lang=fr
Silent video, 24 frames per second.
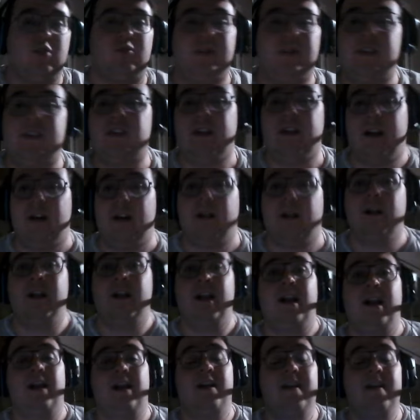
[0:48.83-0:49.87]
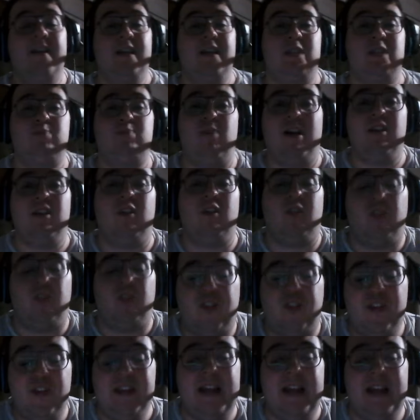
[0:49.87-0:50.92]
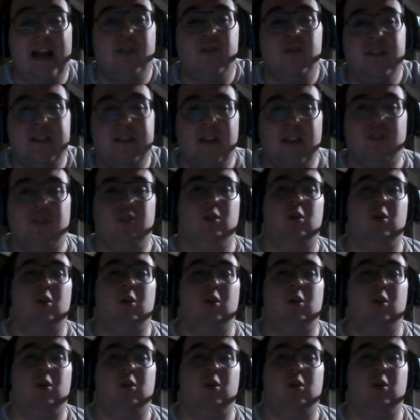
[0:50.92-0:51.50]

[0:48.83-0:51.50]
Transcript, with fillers: je vous dis déjà. L'Espagne en finale de 7